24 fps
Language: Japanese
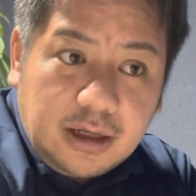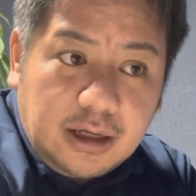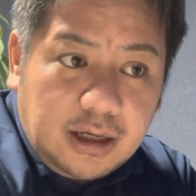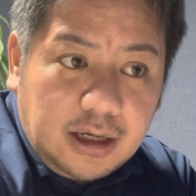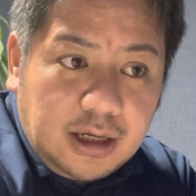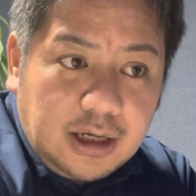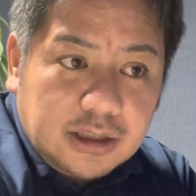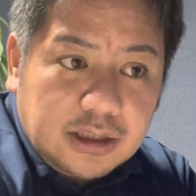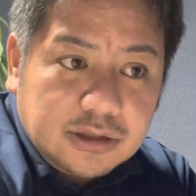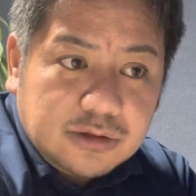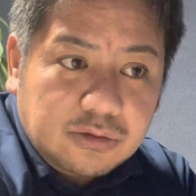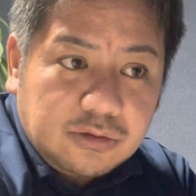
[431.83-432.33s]

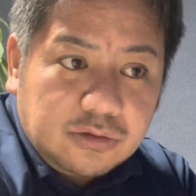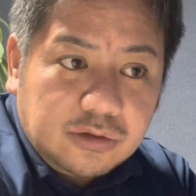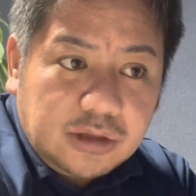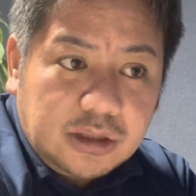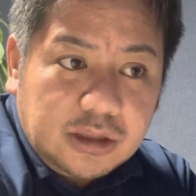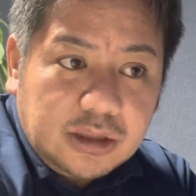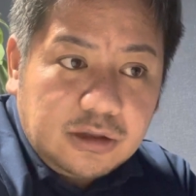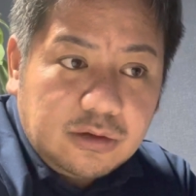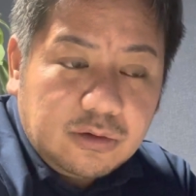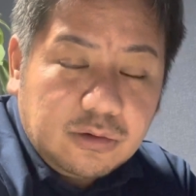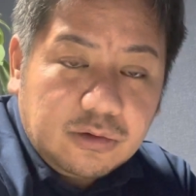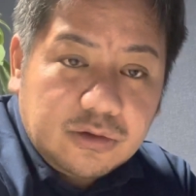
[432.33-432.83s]
えー、その時
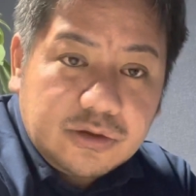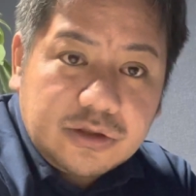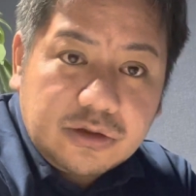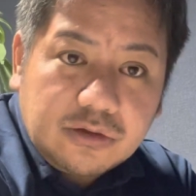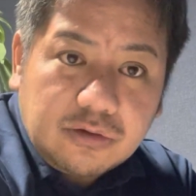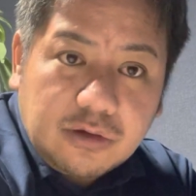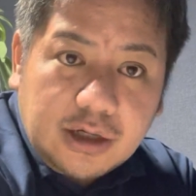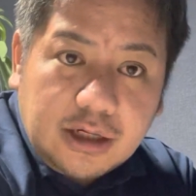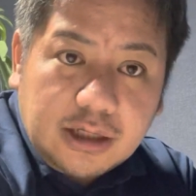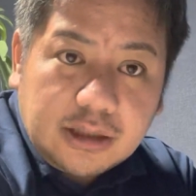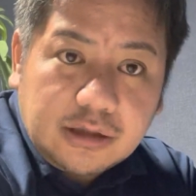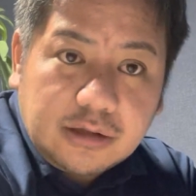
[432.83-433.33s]
にどうする
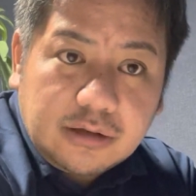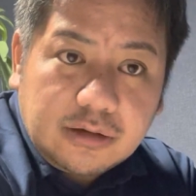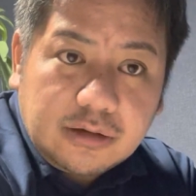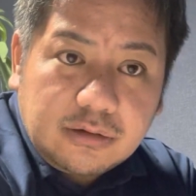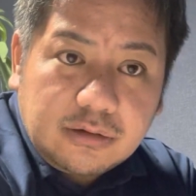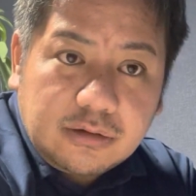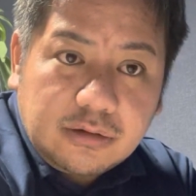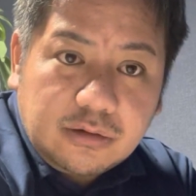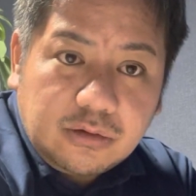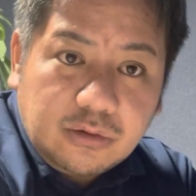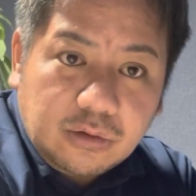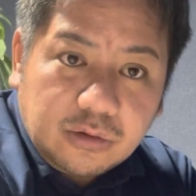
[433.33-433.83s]
のか
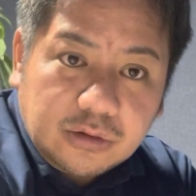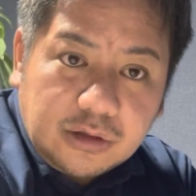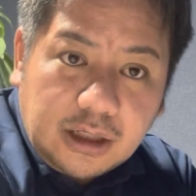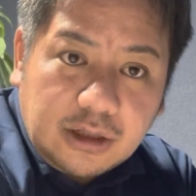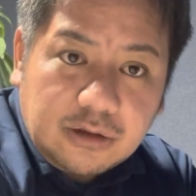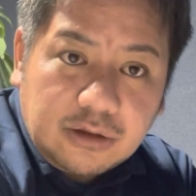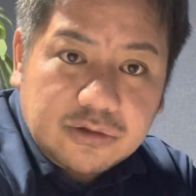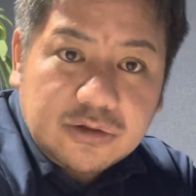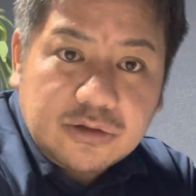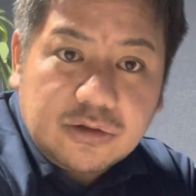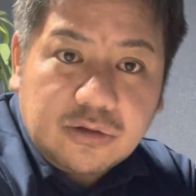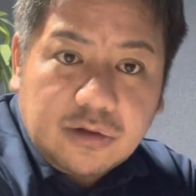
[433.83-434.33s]
どう対
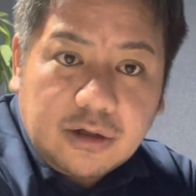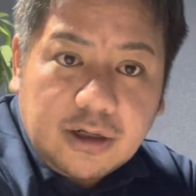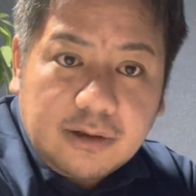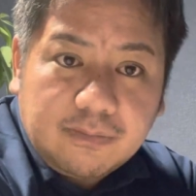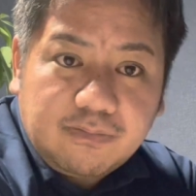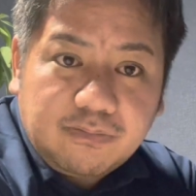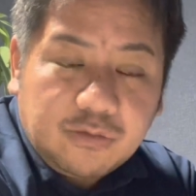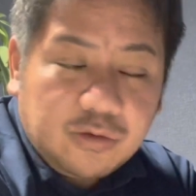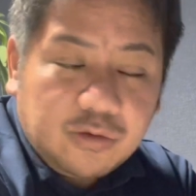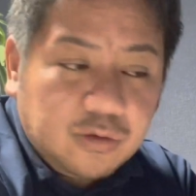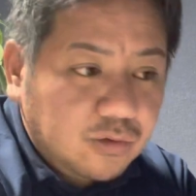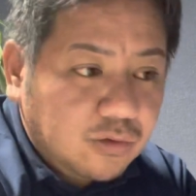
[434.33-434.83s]
応するのか
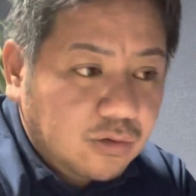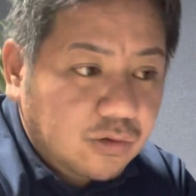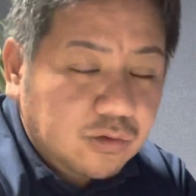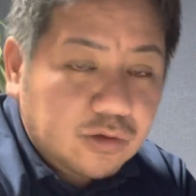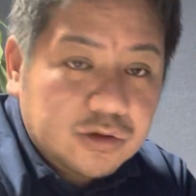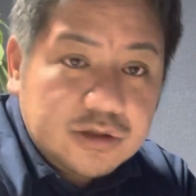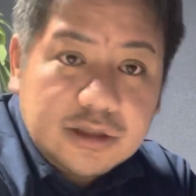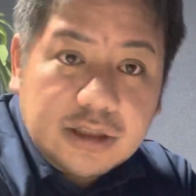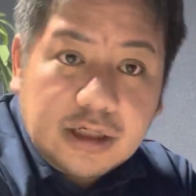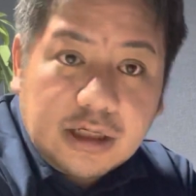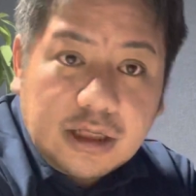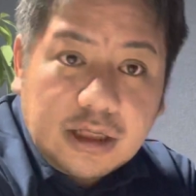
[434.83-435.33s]
どう行動
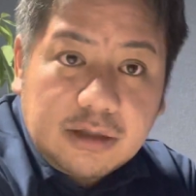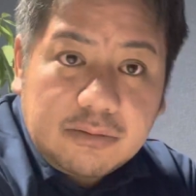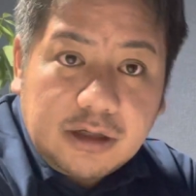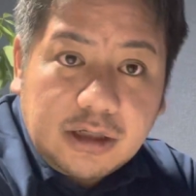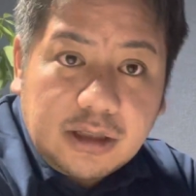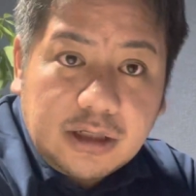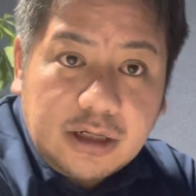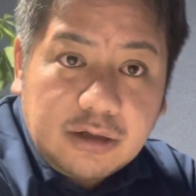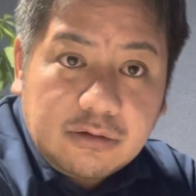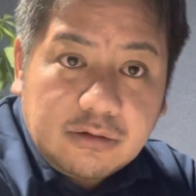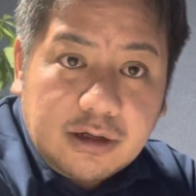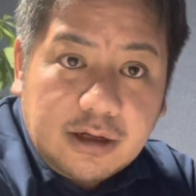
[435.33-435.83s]
しなければいけ
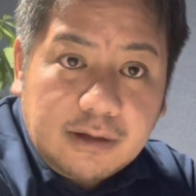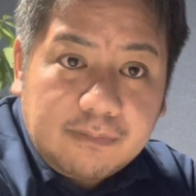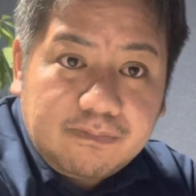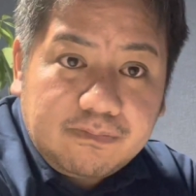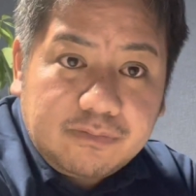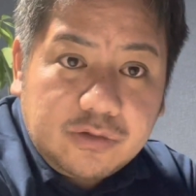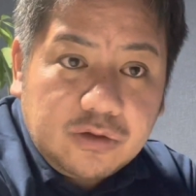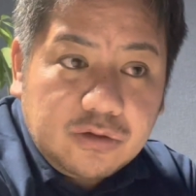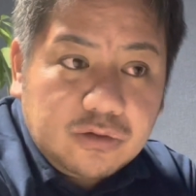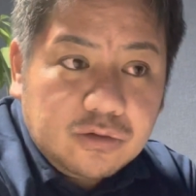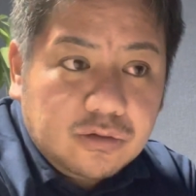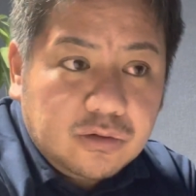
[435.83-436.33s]
ないのかっ
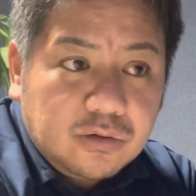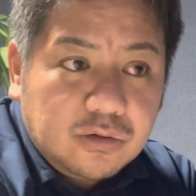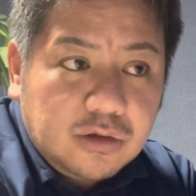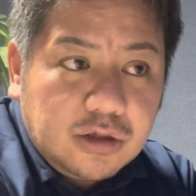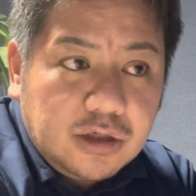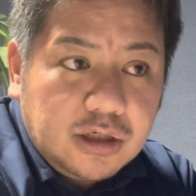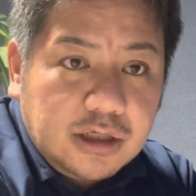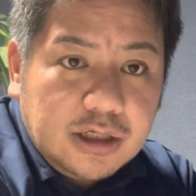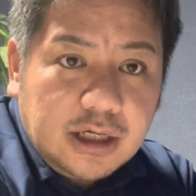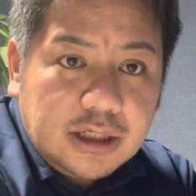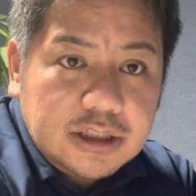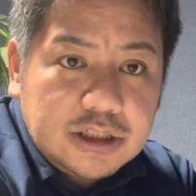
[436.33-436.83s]
ていうのを
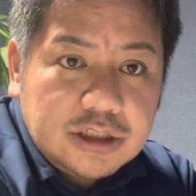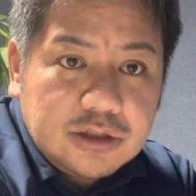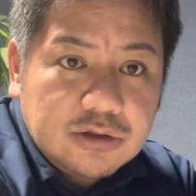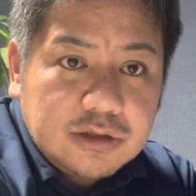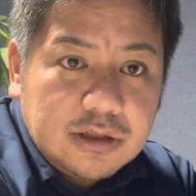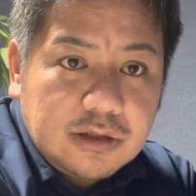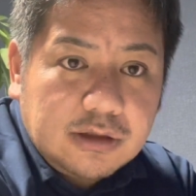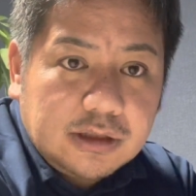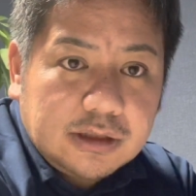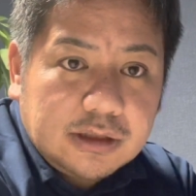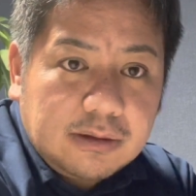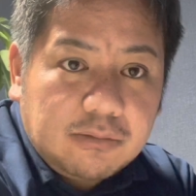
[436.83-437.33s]
やはり指導
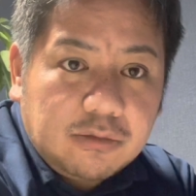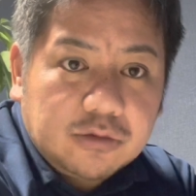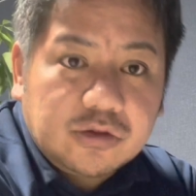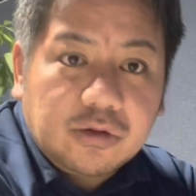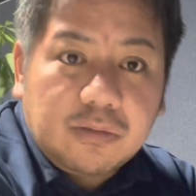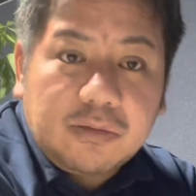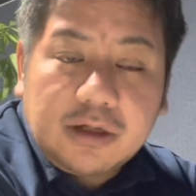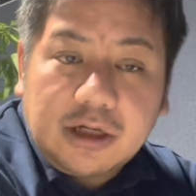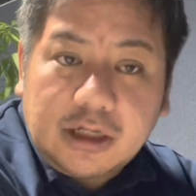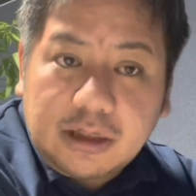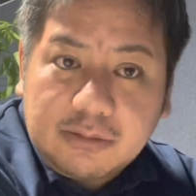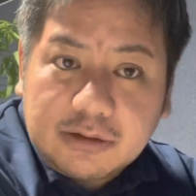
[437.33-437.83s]
者の方は求
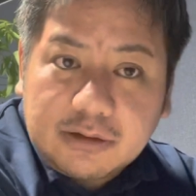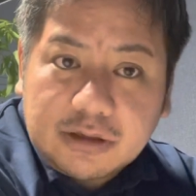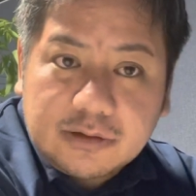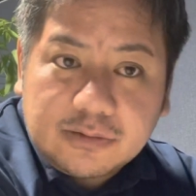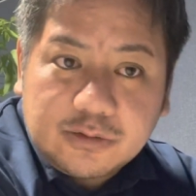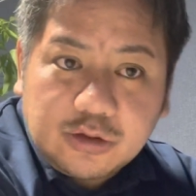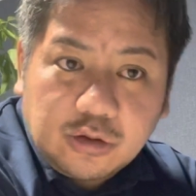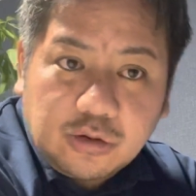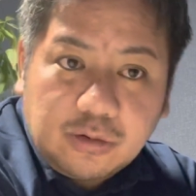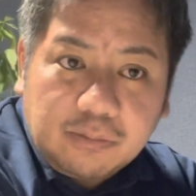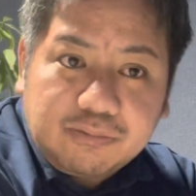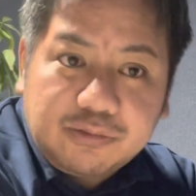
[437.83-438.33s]
められます
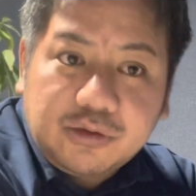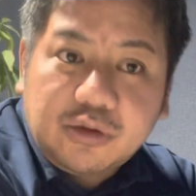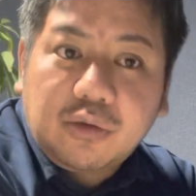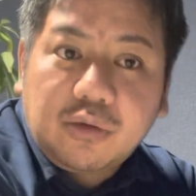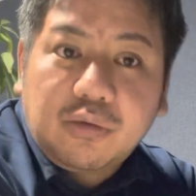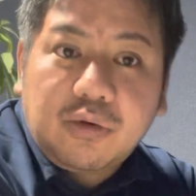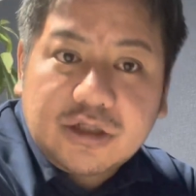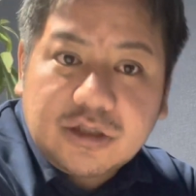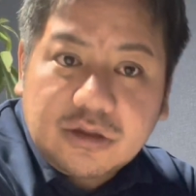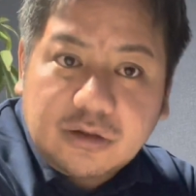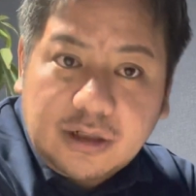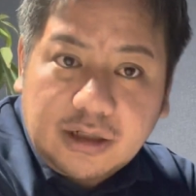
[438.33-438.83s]
その
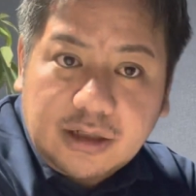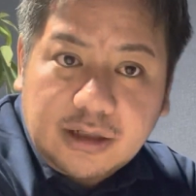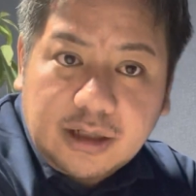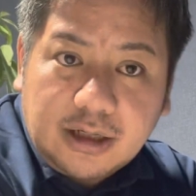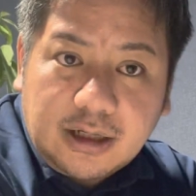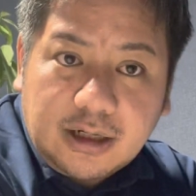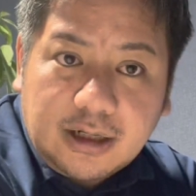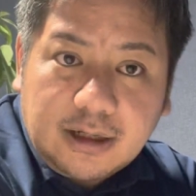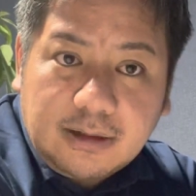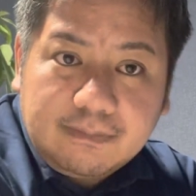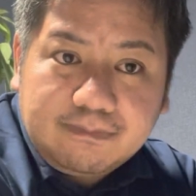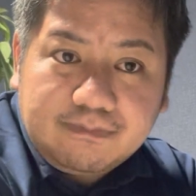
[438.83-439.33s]
プロフェッショナルだか
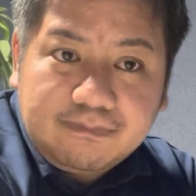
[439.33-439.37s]
ら、